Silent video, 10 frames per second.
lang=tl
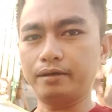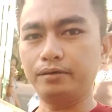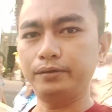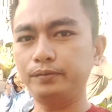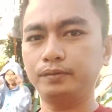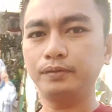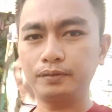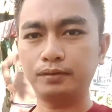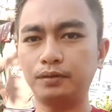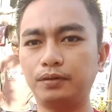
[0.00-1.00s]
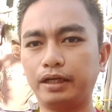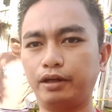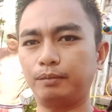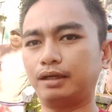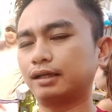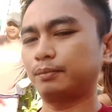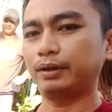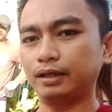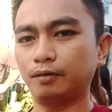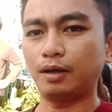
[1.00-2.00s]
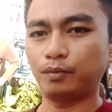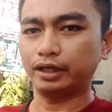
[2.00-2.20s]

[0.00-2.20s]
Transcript: ko. So ngayon mga kapiling gwapo,